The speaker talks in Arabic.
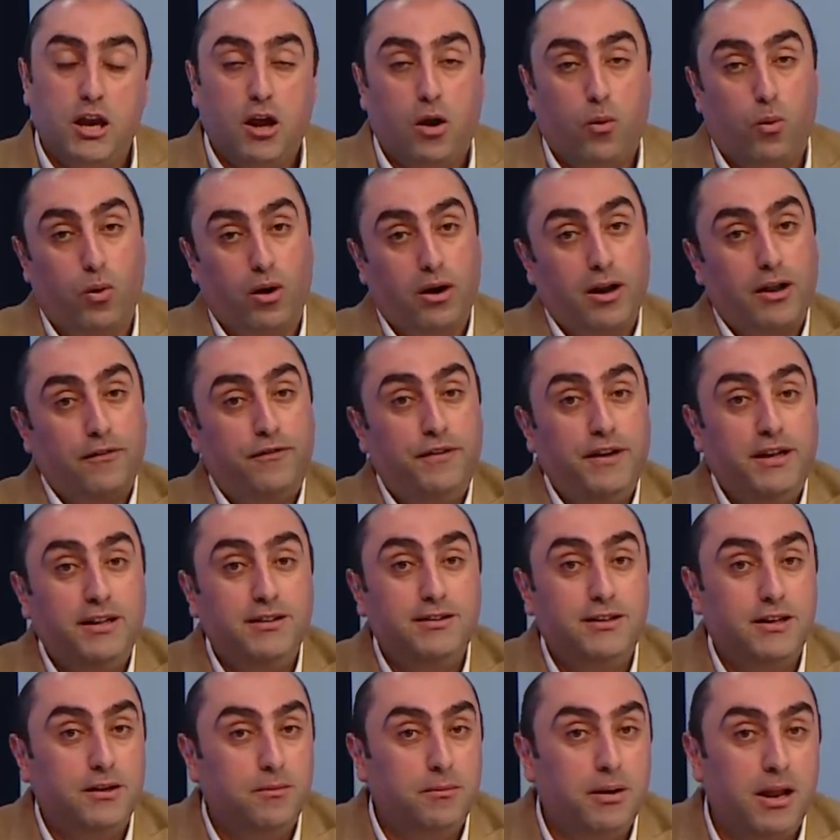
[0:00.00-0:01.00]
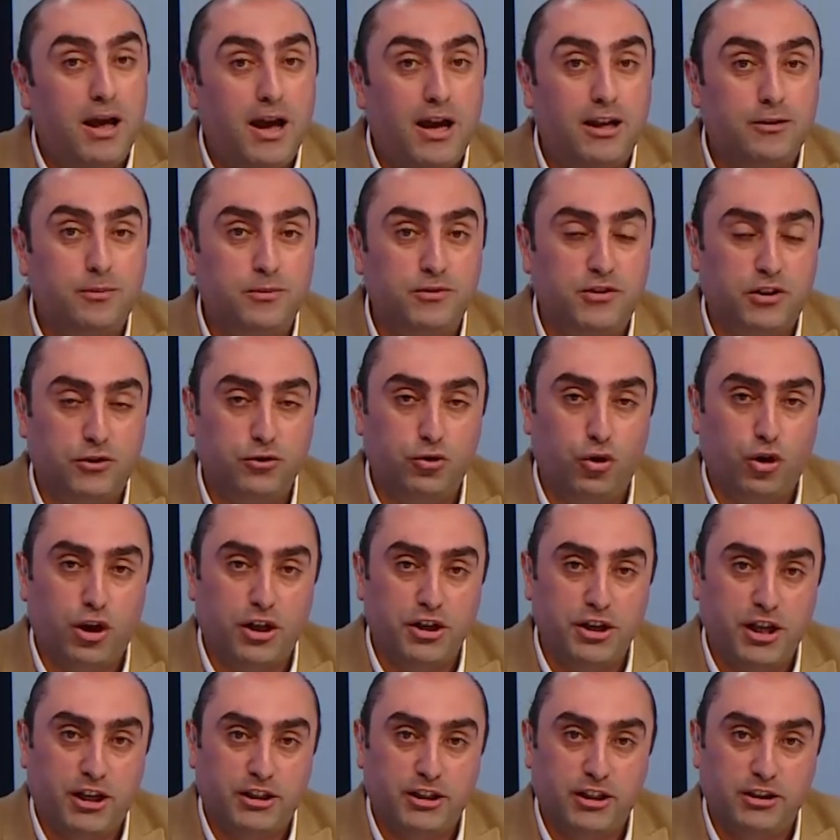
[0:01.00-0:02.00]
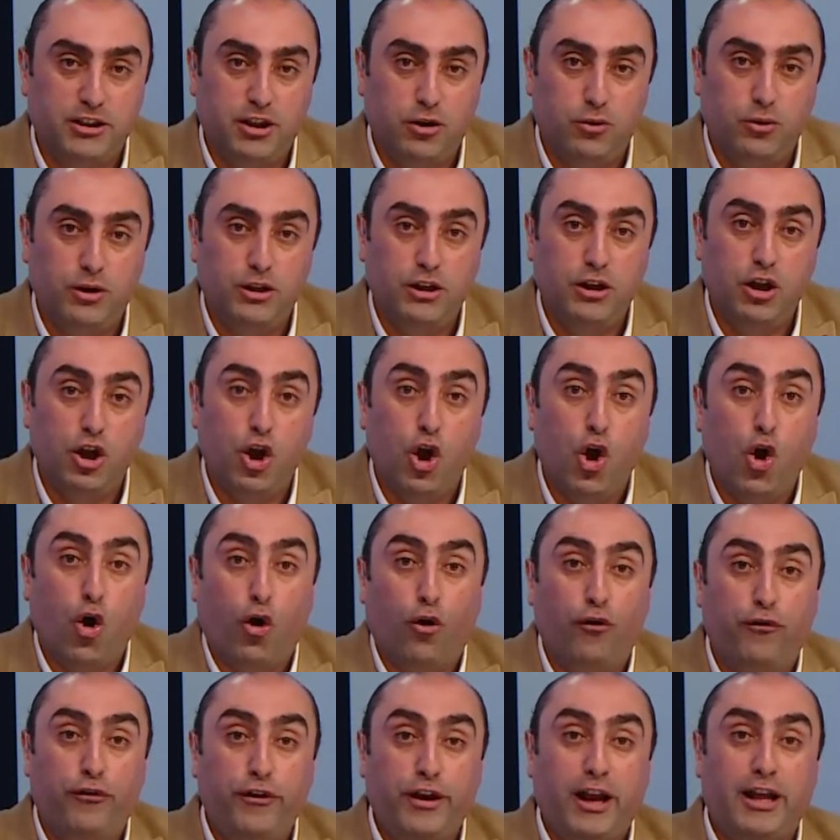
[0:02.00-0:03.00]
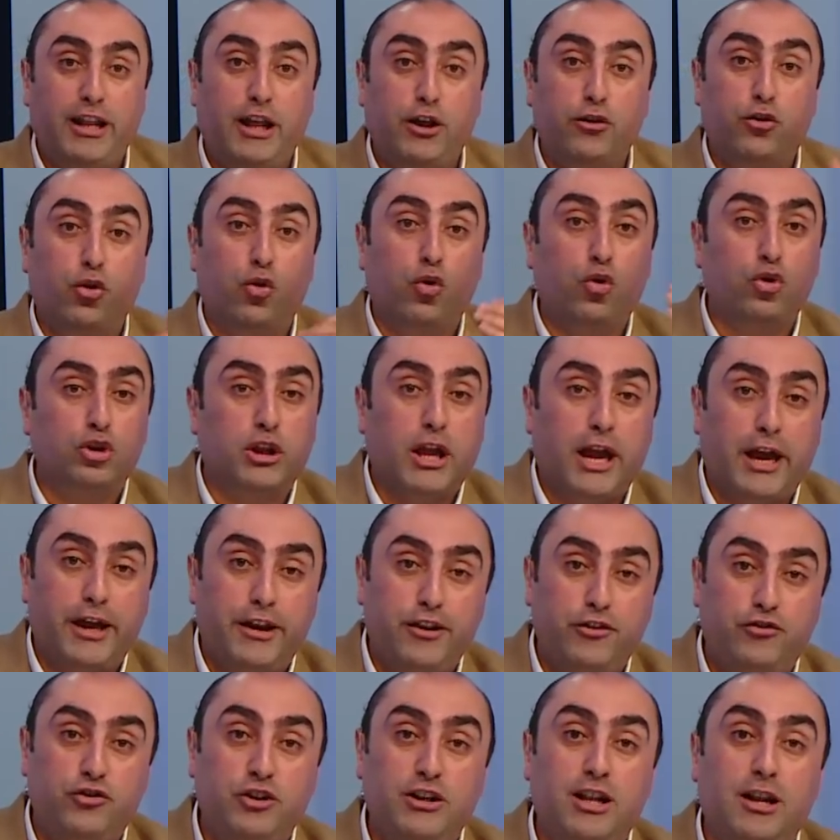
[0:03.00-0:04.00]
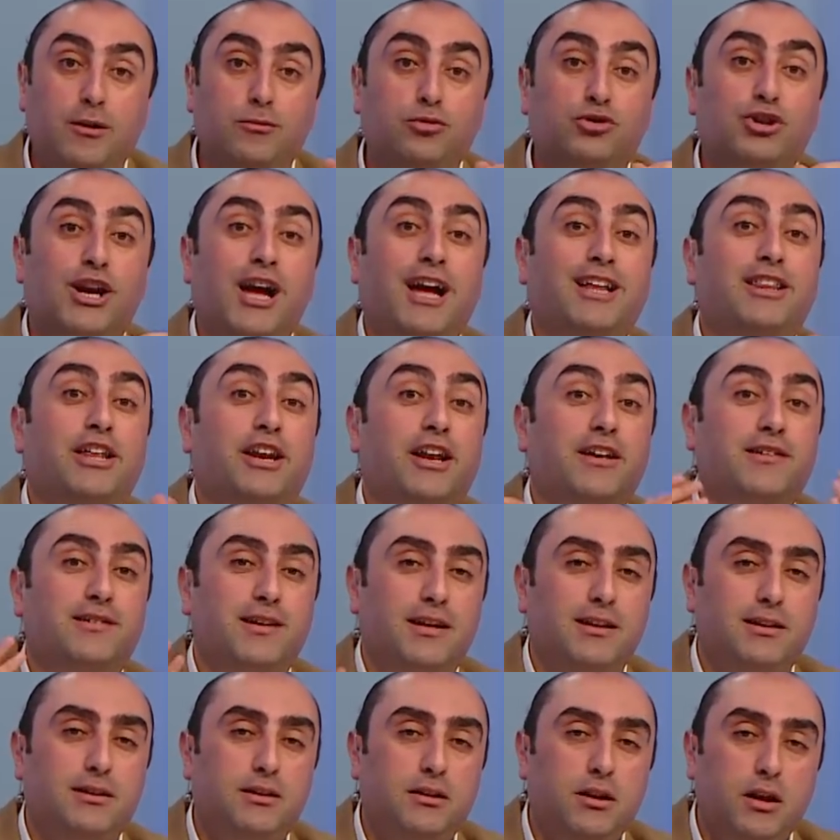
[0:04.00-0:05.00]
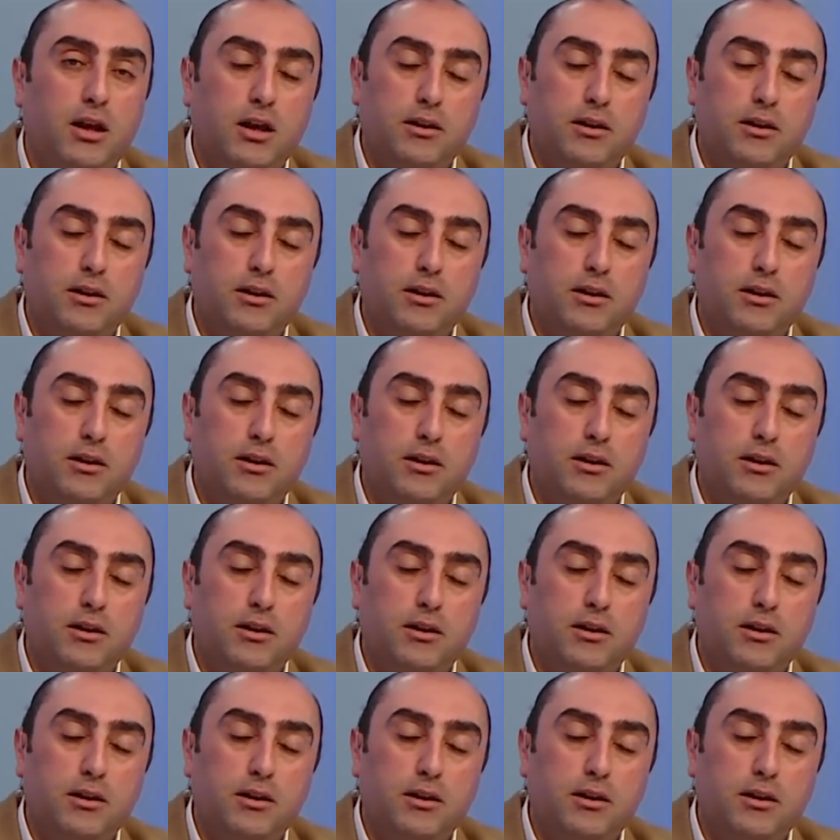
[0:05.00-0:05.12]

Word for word: والله في عندي املاءات من صندوق النقد الدولي وفي علي ضغوط خارجيه لاني مش قادر اسد،